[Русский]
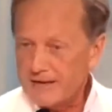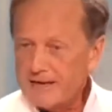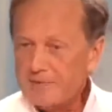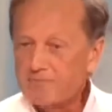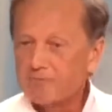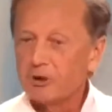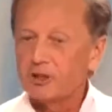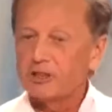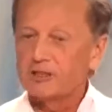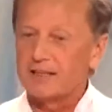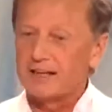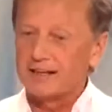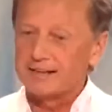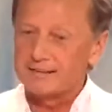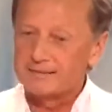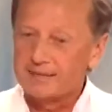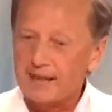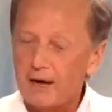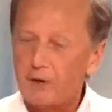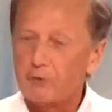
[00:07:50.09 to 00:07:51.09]
И вот
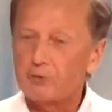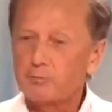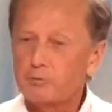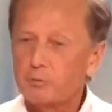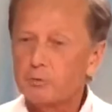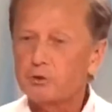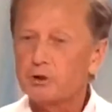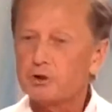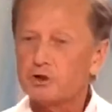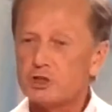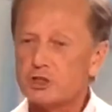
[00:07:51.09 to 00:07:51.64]
тогда он будет